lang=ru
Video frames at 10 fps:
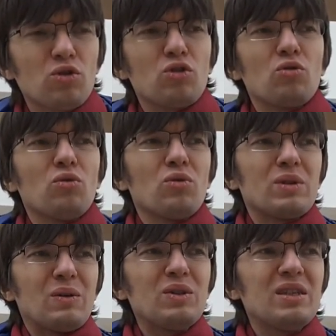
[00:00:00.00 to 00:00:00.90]
что
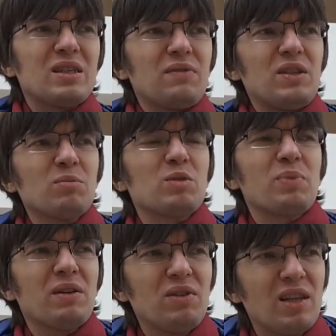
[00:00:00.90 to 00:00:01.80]
он не совсем
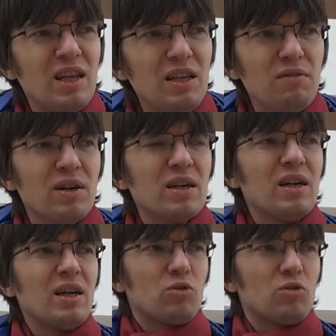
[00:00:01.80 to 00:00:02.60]
справедливо,